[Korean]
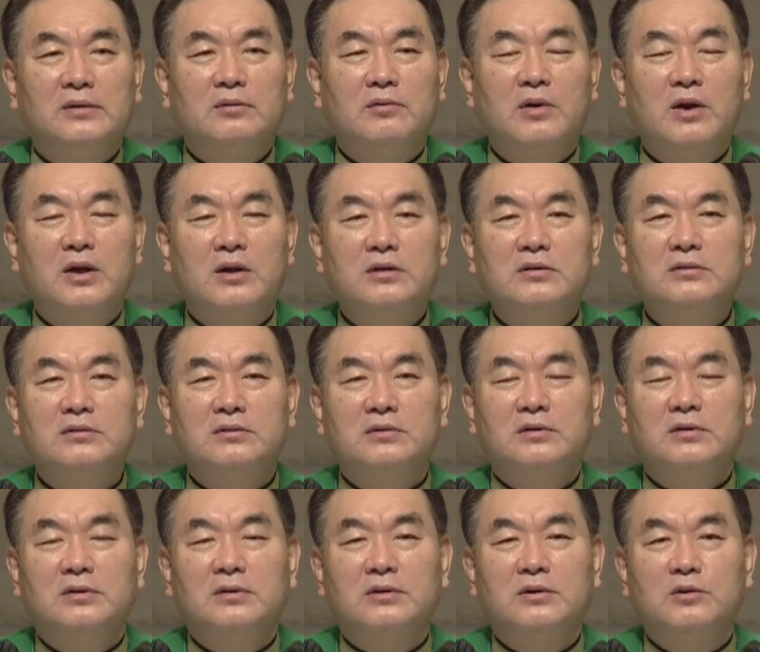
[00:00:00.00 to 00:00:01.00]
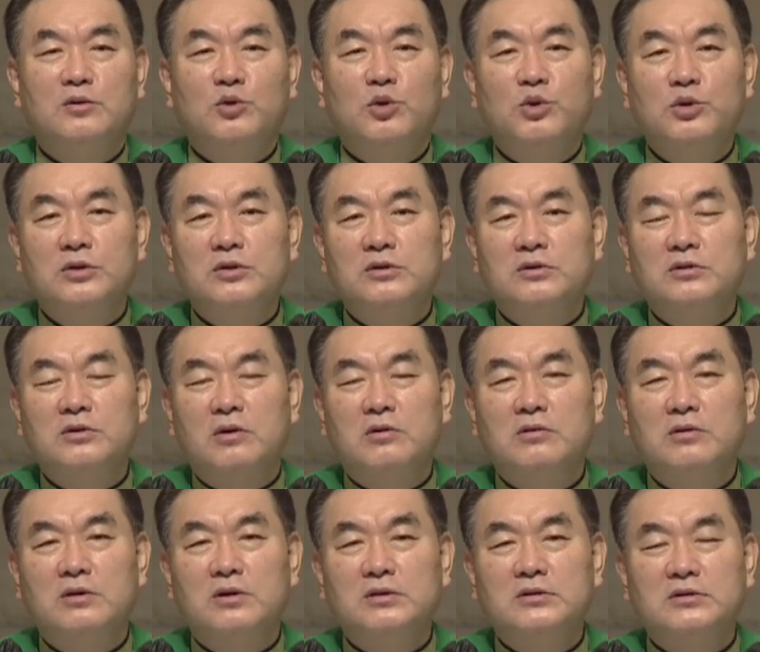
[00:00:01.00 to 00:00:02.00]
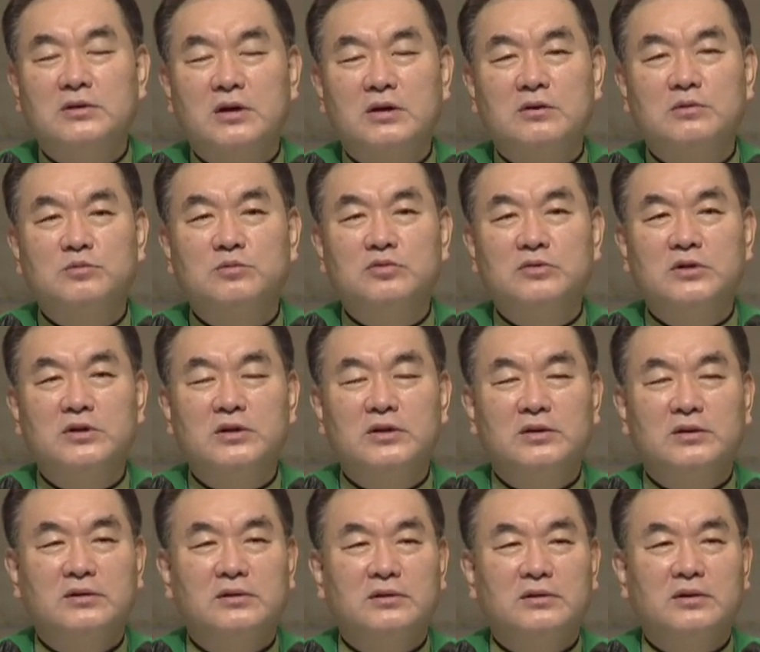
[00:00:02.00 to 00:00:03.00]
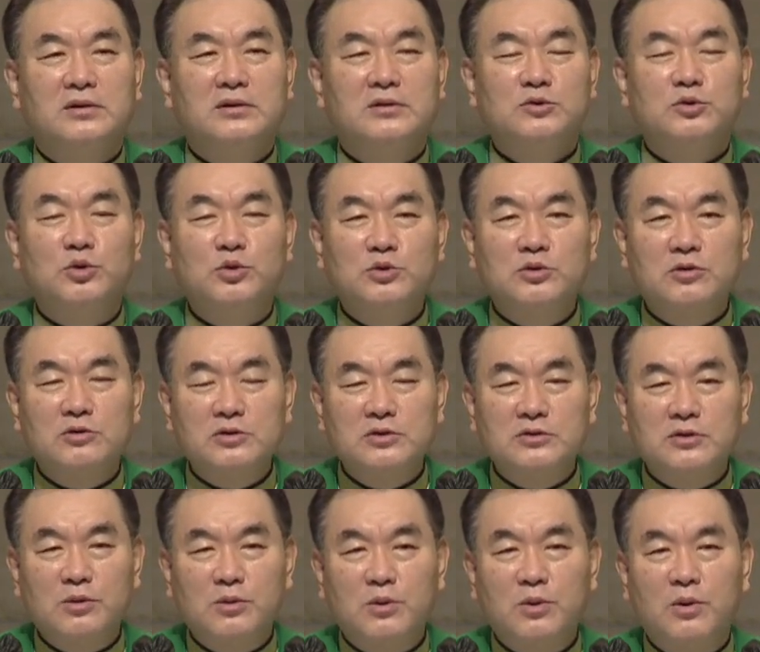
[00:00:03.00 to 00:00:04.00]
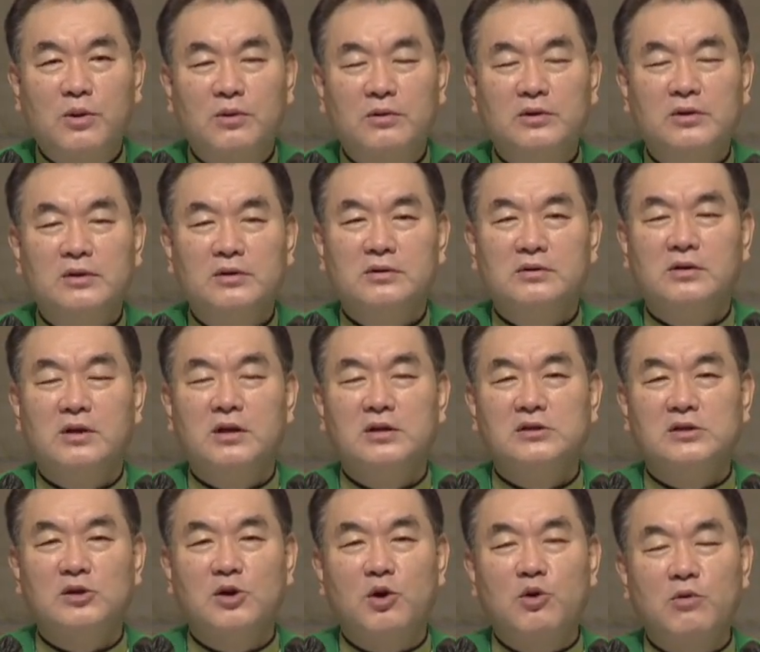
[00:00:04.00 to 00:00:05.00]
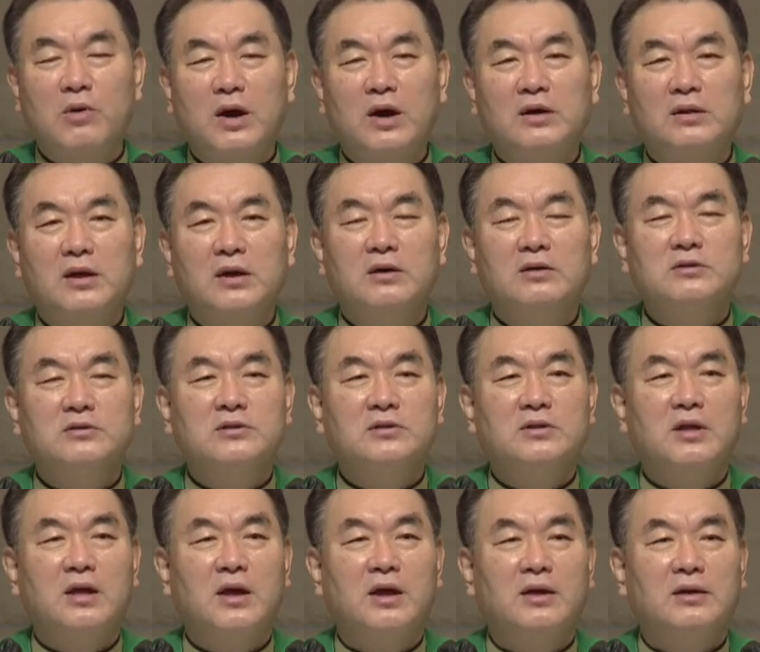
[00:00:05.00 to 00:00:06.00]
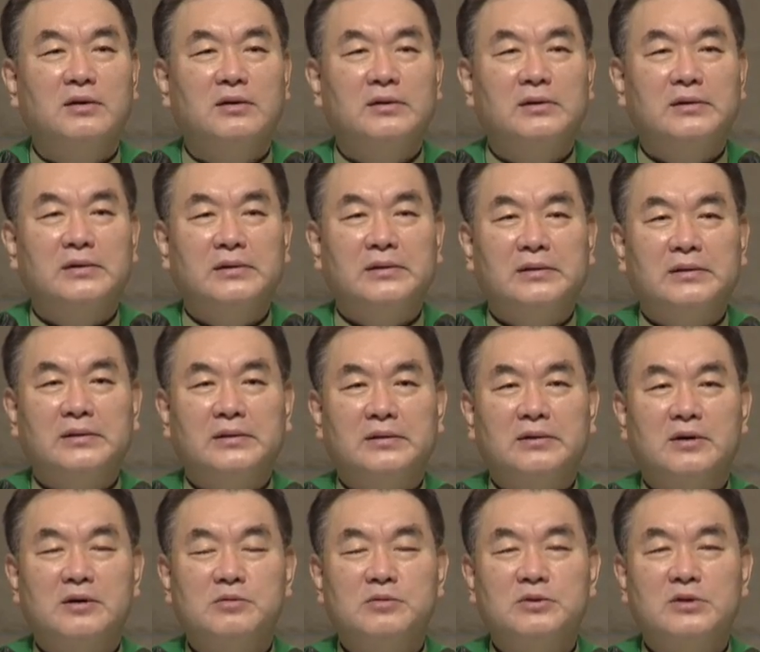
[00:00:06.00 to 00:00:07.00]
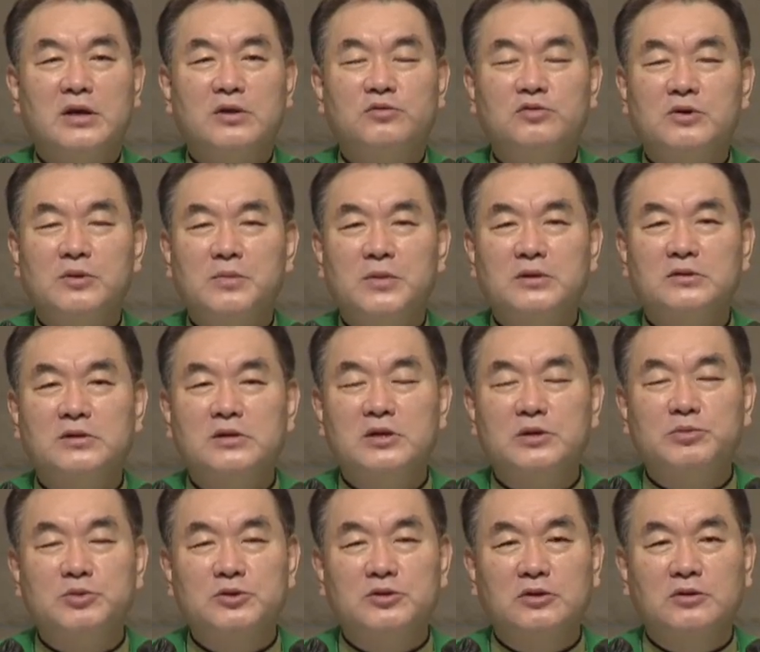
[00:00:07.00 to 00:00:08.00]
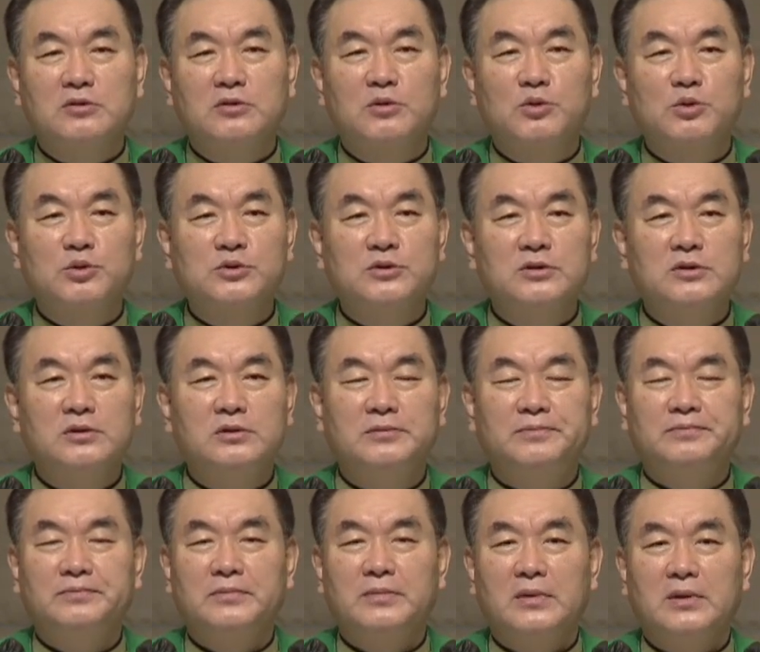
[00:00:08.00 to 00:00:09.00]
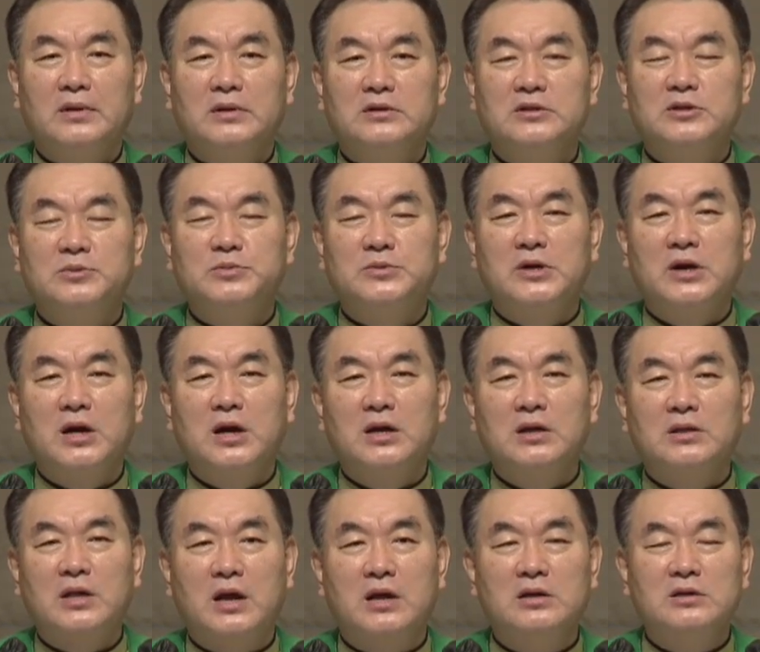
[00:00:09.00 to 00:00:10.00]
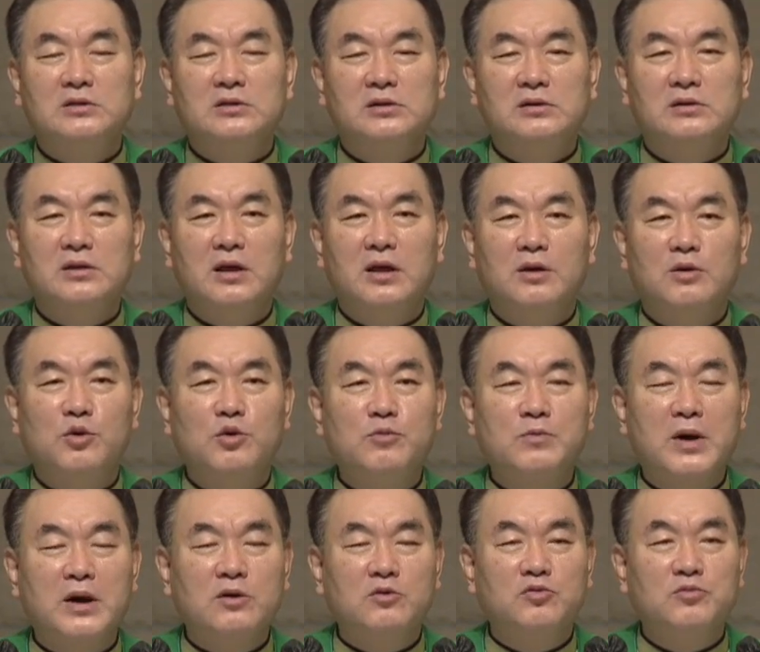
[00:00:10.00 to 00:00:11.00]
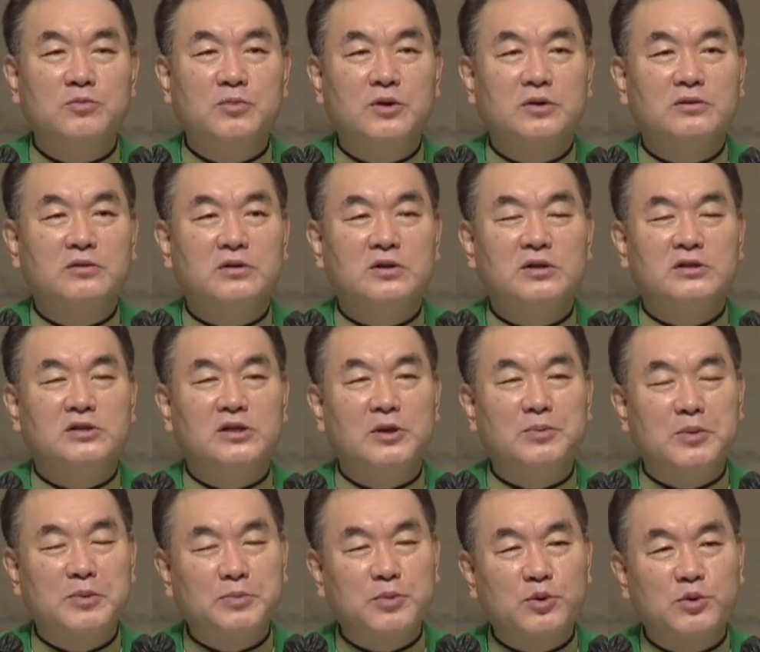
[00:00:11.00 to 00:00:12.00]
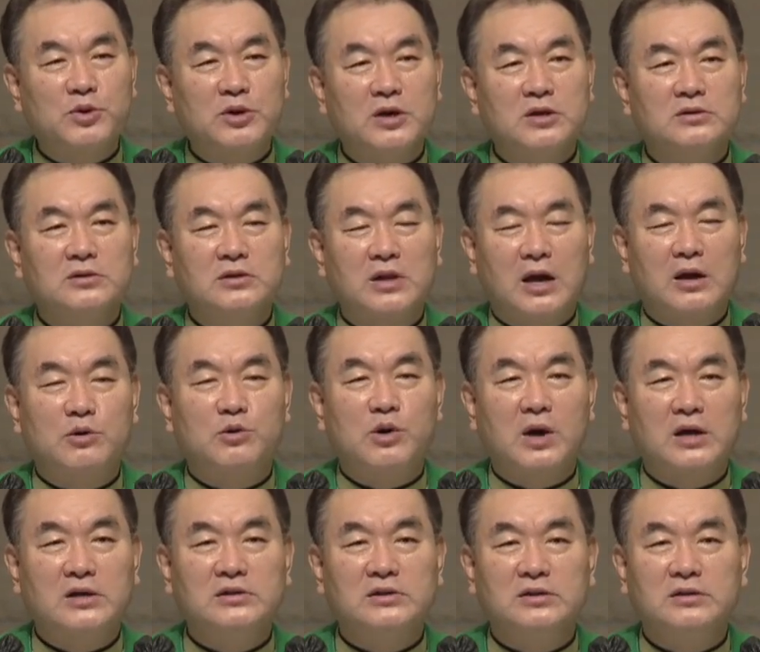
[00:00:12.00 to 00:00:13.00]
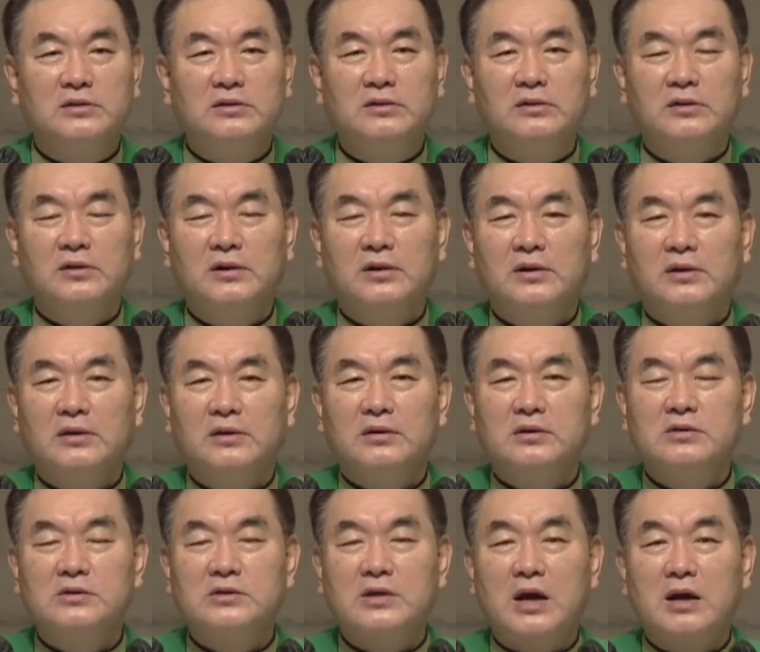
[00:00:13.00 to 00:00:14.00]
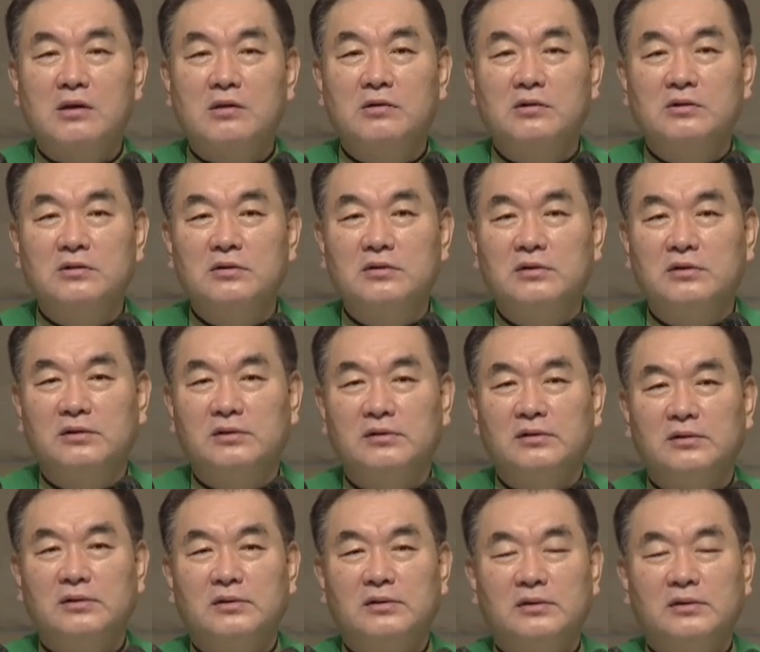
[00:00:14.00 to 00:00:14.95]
원래는 그 로이드 더글러스라는 분이 소설을 썼고 그게 이제 영화가 된 것인데 여러분 예수님께서 입으셨던 옷을 십자가에 달리실 때 로마 군병들이 제비뽑기에서 나눠 가진 그 사건을